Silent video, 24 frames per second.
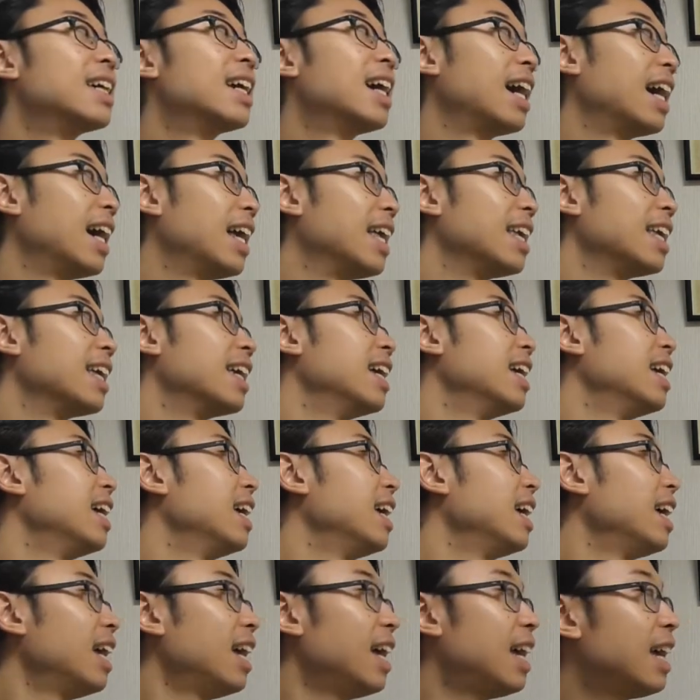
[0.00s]
はい、
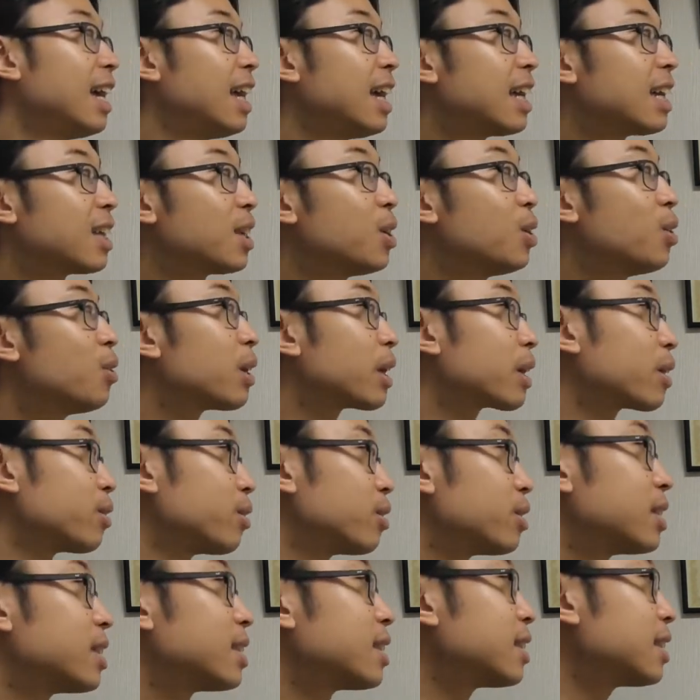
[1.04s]
えー、今日はこ
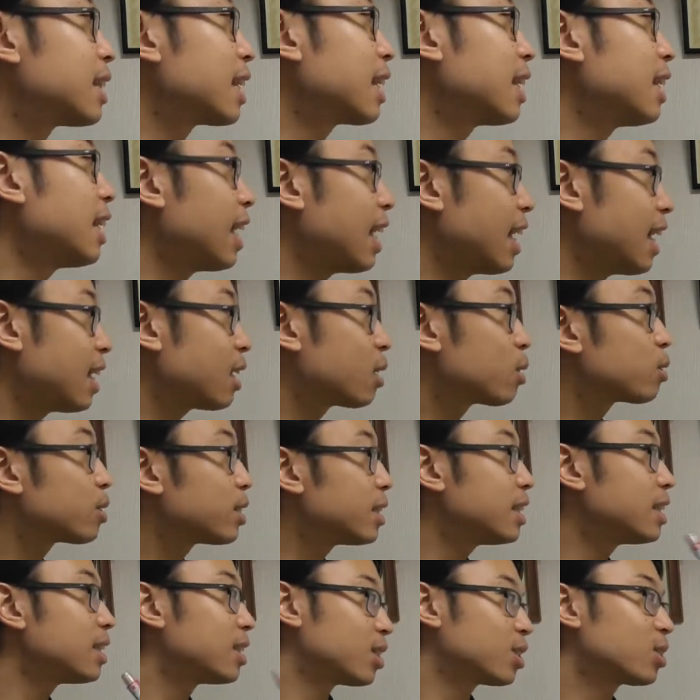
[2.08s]
の質的栄養失